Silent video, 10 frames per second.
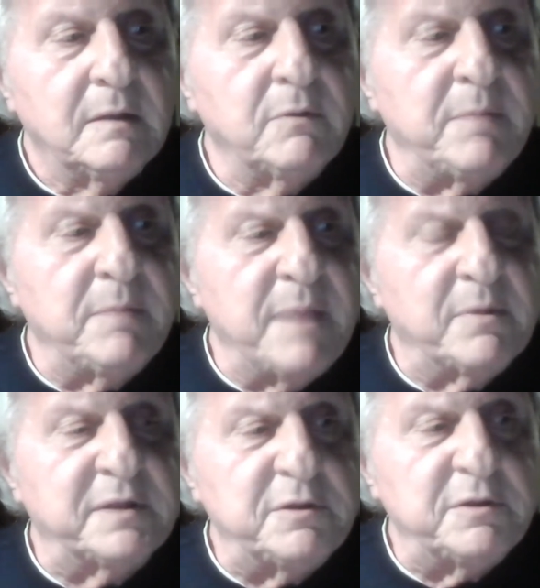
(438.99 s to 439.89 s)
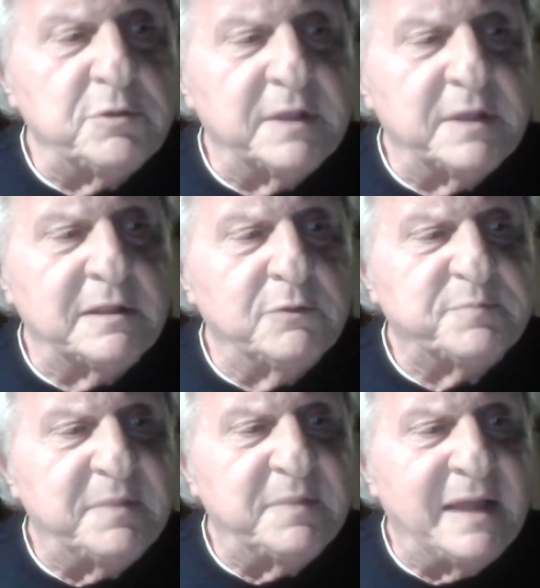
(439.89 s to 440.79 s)
Noi abbiamo le criticità degli
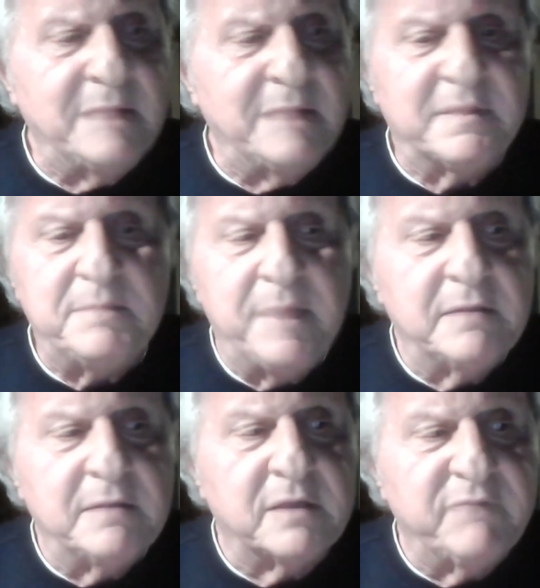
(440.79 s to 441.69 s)
ospedali, ma dipende,